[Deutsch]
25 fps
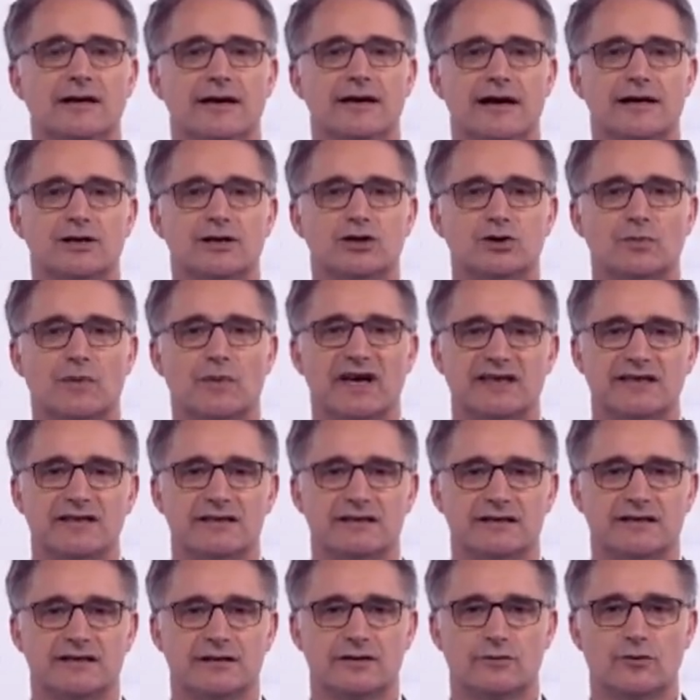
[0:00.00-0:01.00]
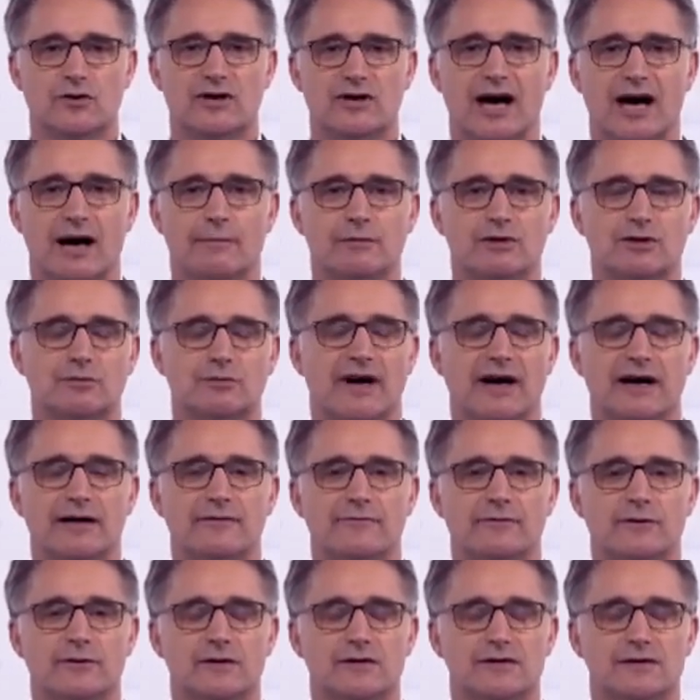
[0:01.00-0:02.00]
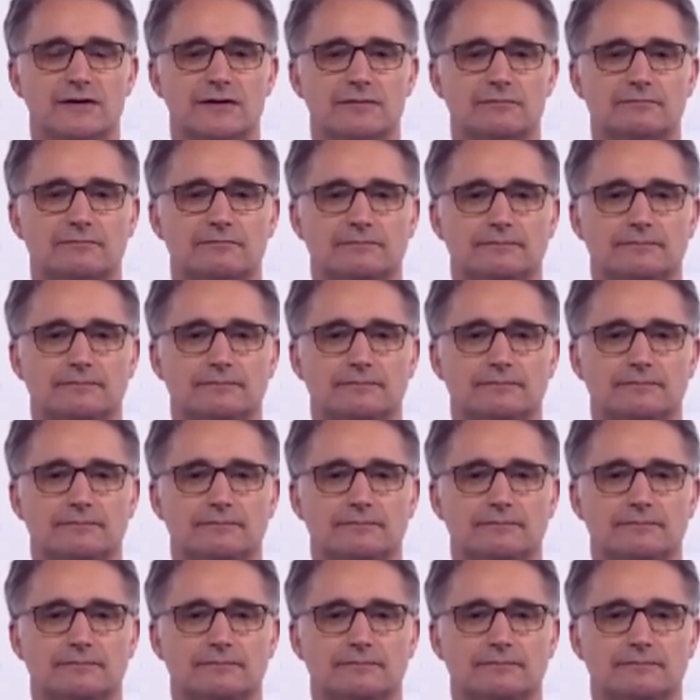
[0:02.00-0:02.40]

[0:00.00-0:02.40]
entsprechend dynamisch beeinflusst.